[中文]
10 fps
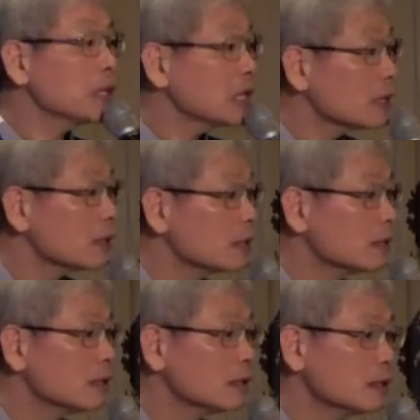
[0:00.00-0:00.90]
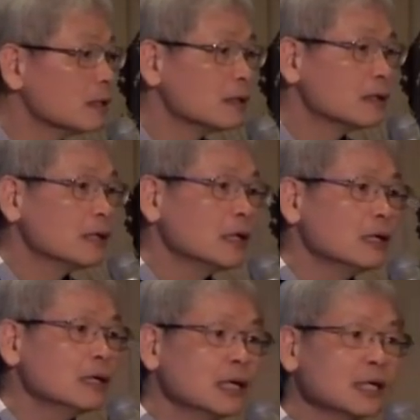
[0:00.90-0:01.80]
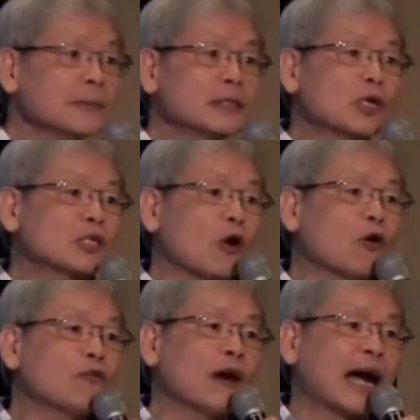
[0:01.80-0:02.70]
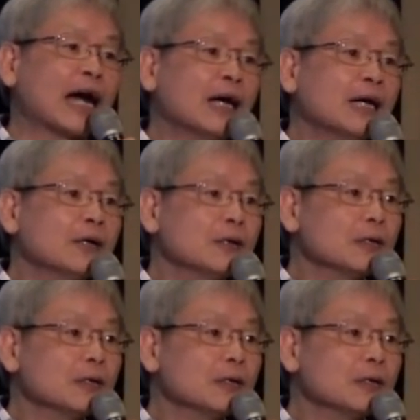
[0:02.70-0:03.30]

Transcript: 病。那你们对头发，